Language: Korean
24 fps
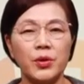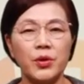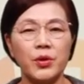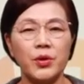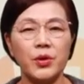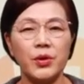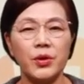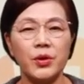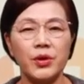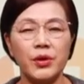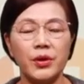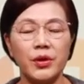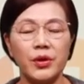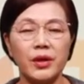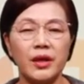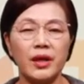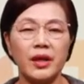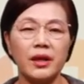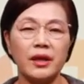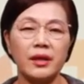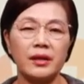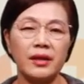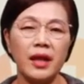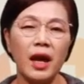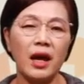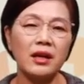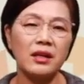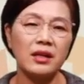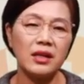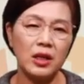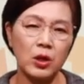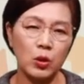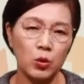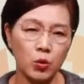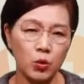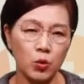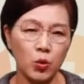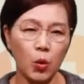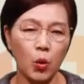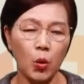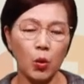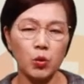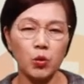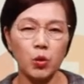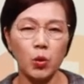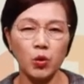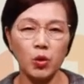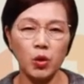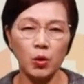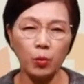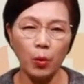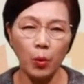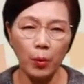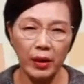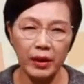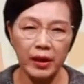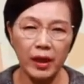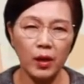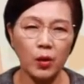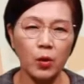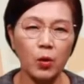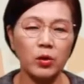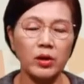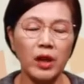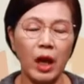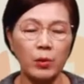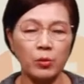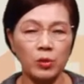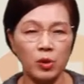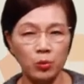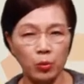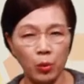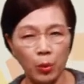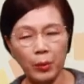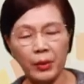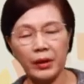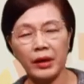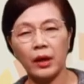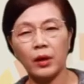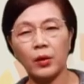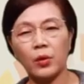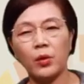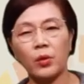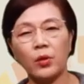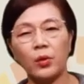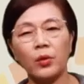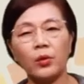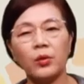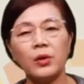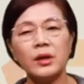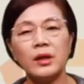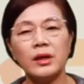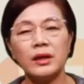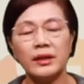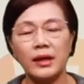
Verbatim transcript: 예, 이렇게 땅을 일구고 돌을 뽑아내고 나무를 뽑아내고